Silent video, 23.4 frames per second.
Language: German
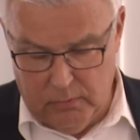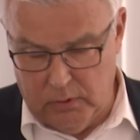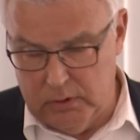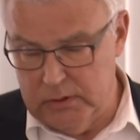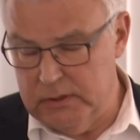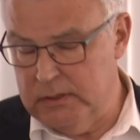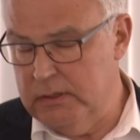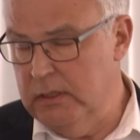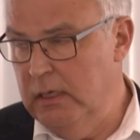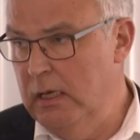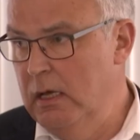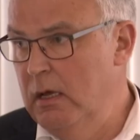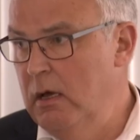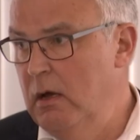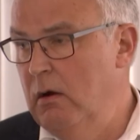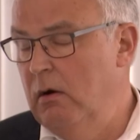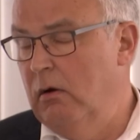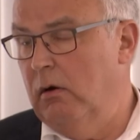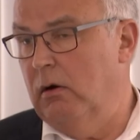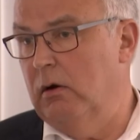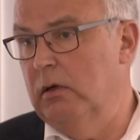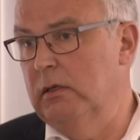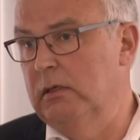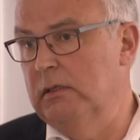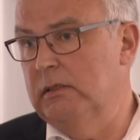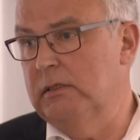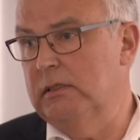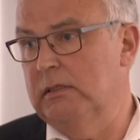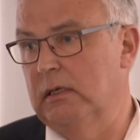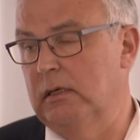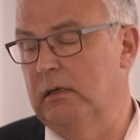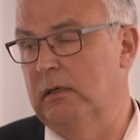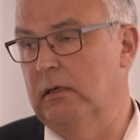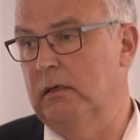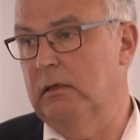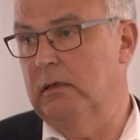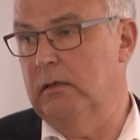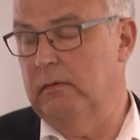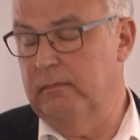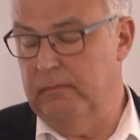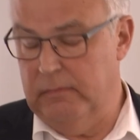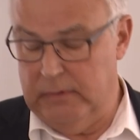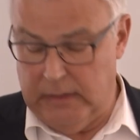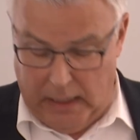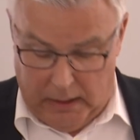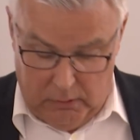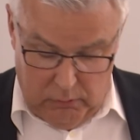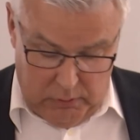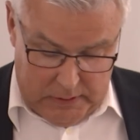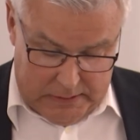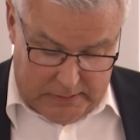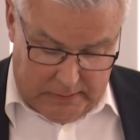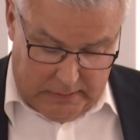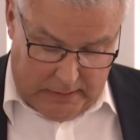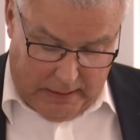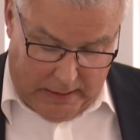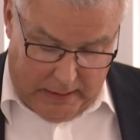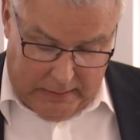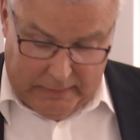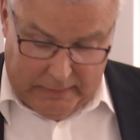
Probleme einzugestehen ist das eine.